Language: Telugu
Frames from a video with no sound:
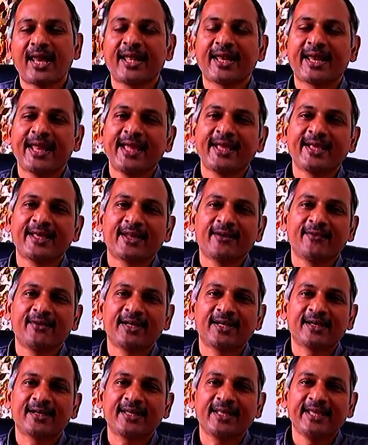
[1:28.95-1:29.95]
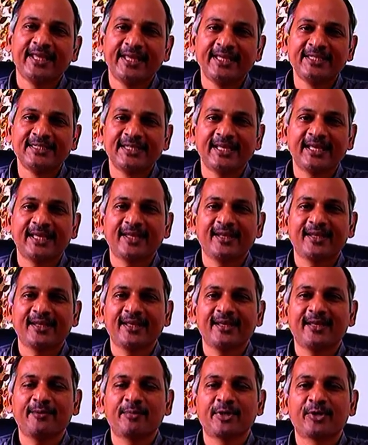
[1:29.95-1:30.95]
అలా ర్యాంక్ రావాలంటే ఏం
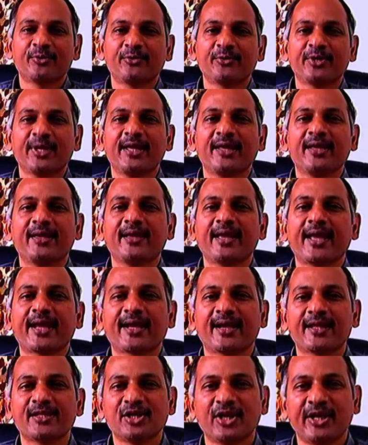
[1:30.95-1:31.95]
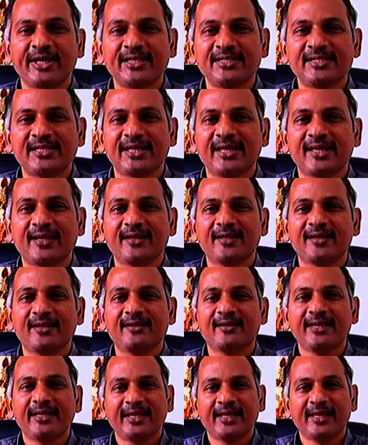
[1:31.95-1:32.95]
చేయాలి మనం ఏ ఎక్కడ జాయిన్ చేయాలి